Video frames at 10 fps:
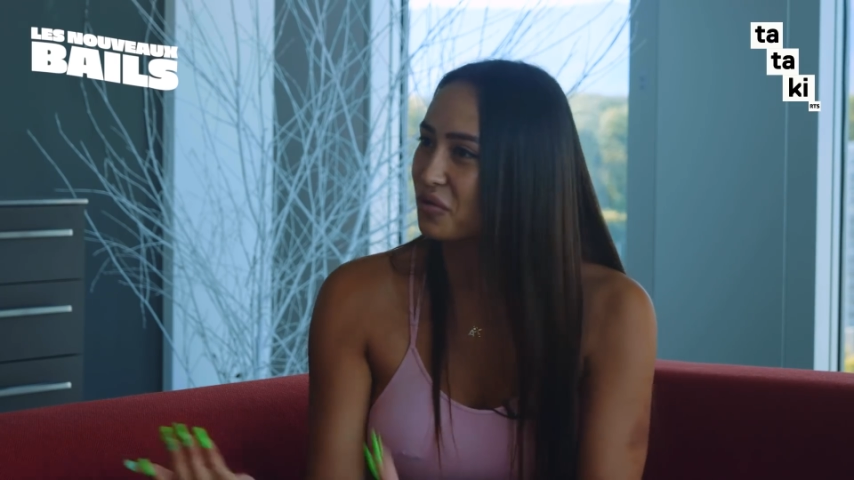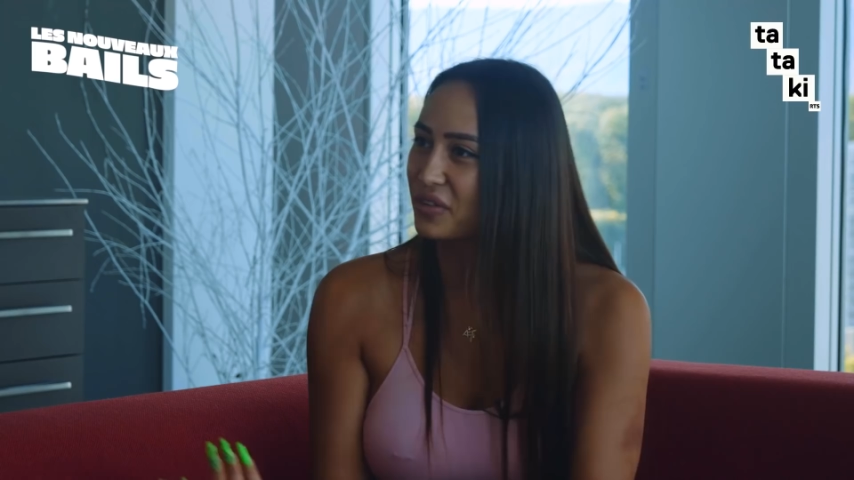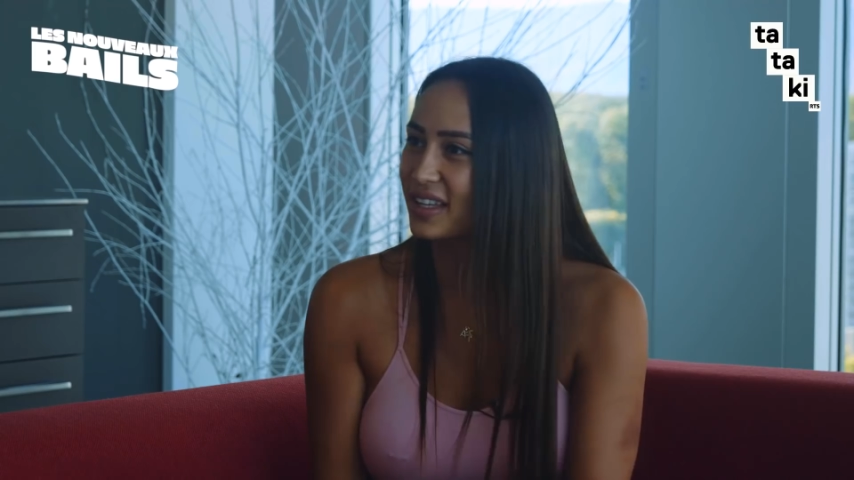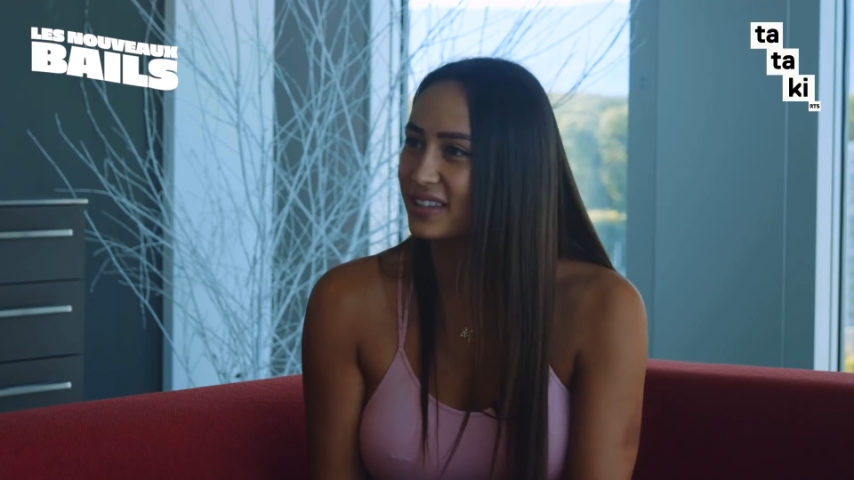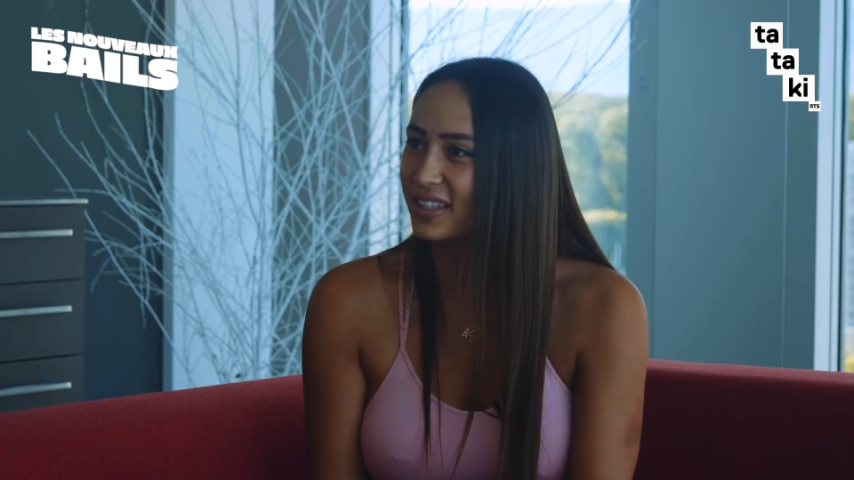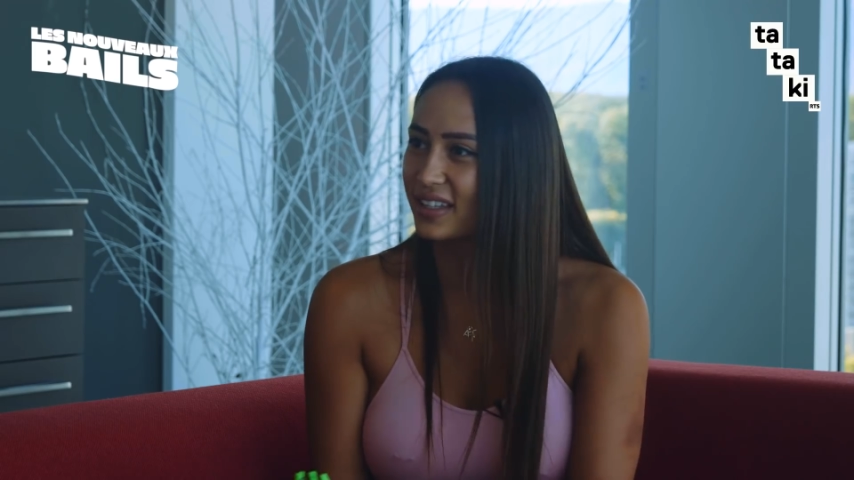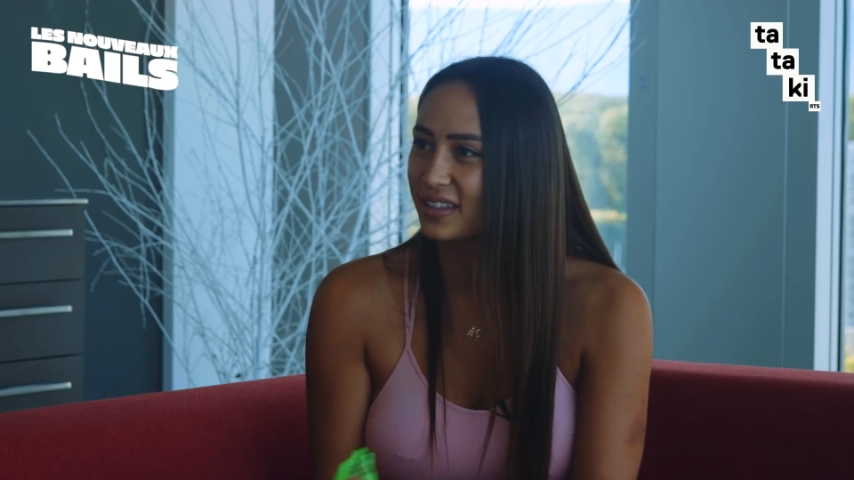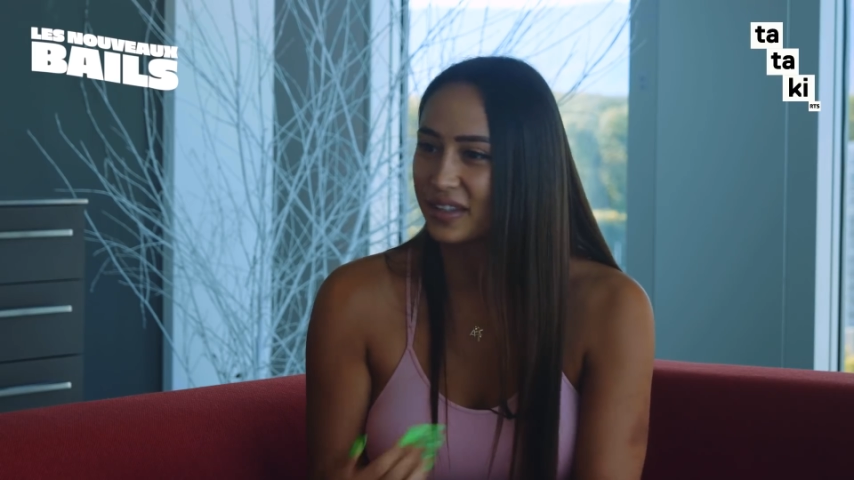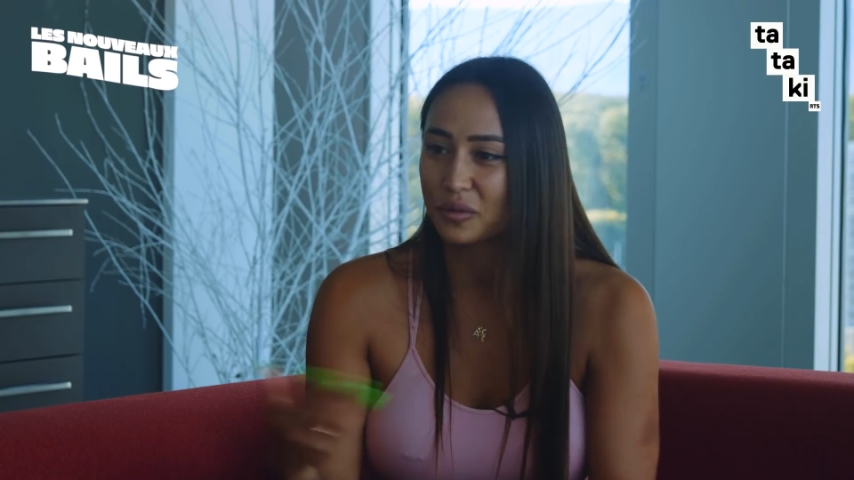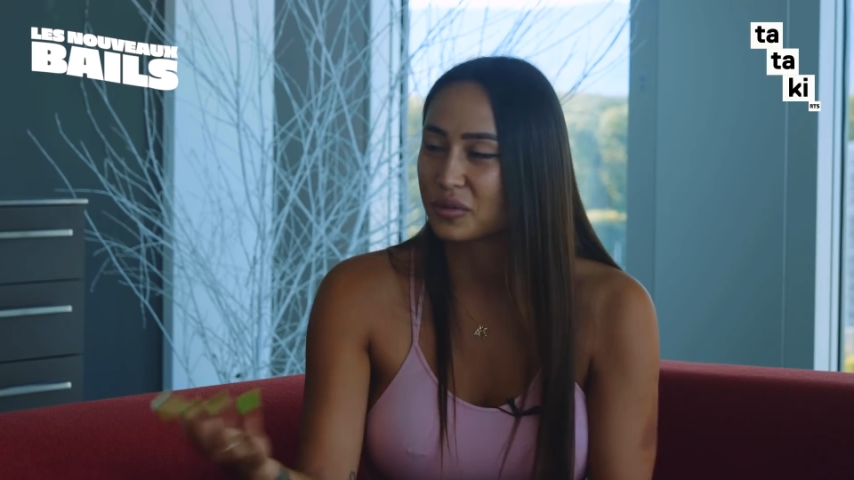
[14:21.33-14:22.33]
on fait de la
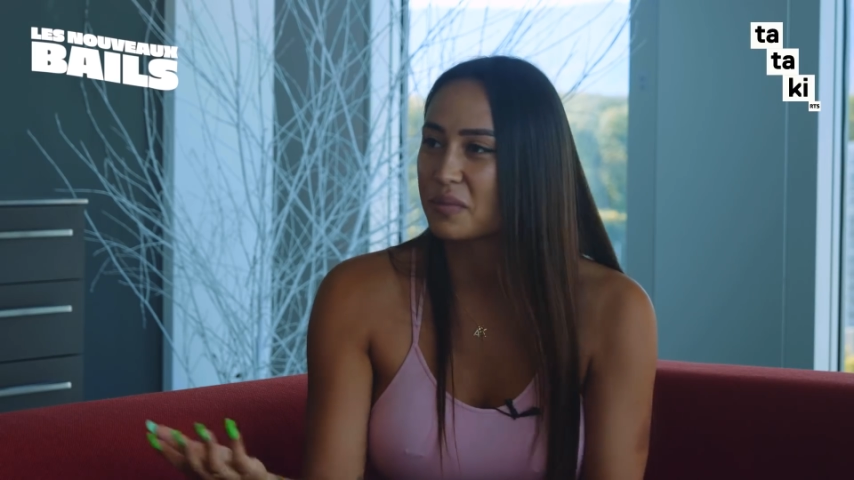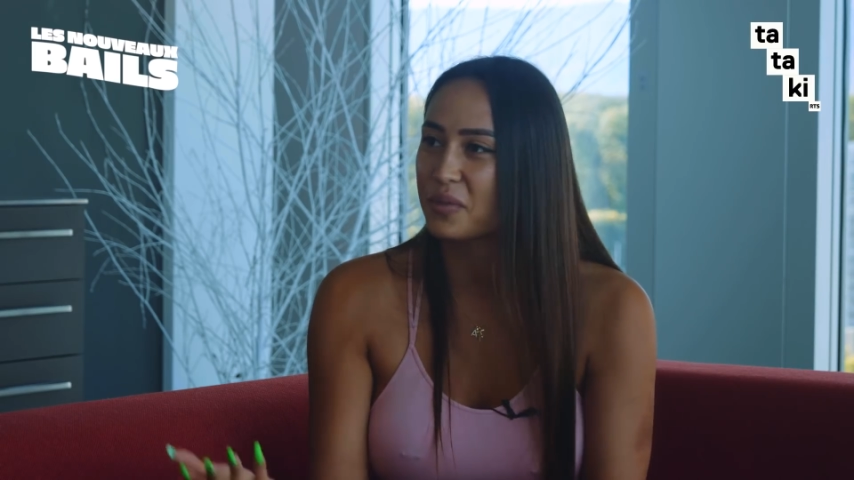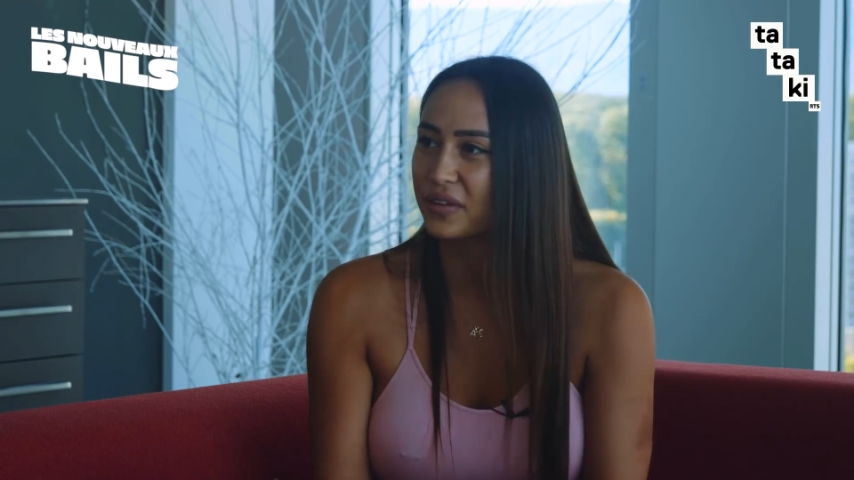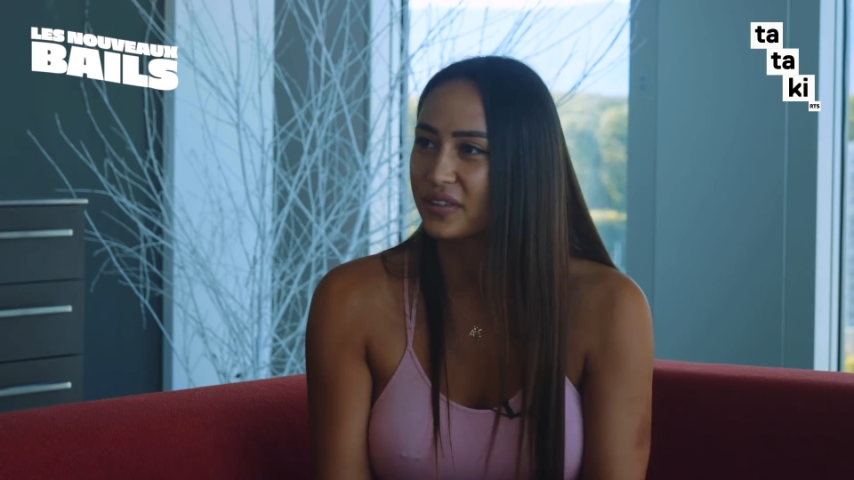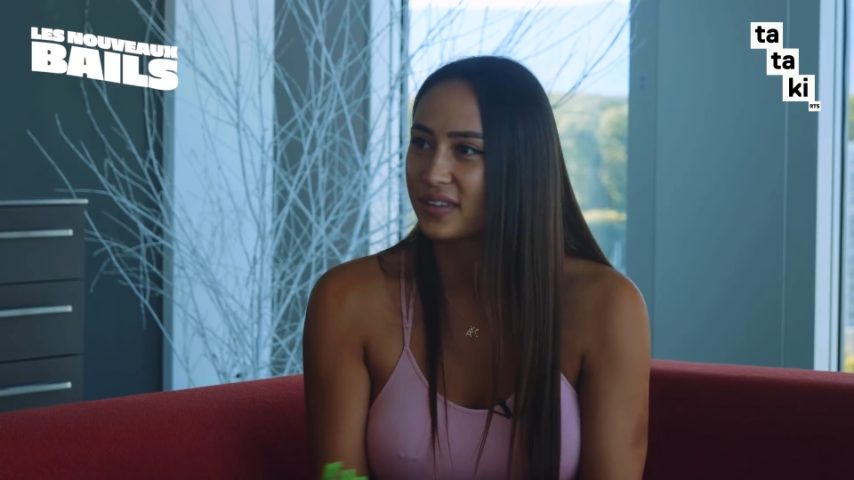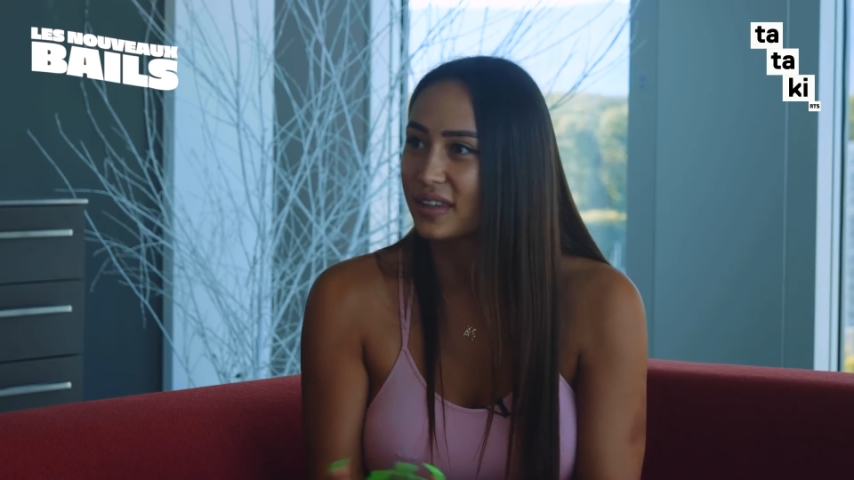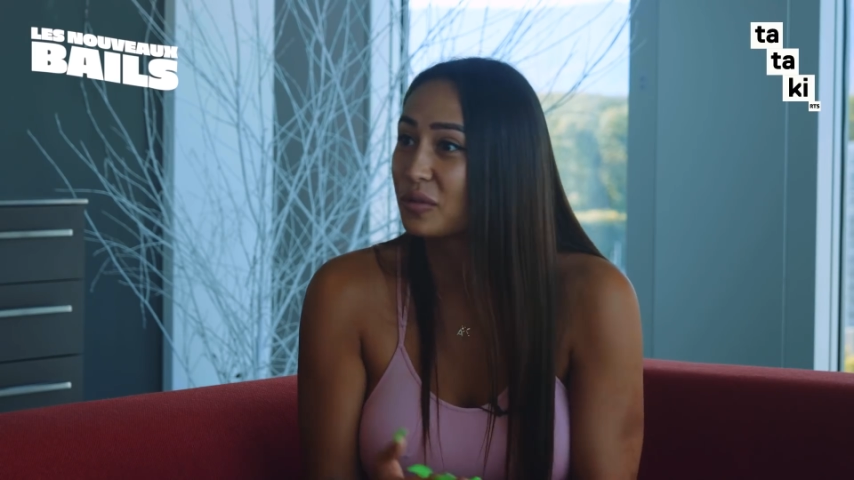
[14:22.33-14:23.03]
télé, et qu'on est potes,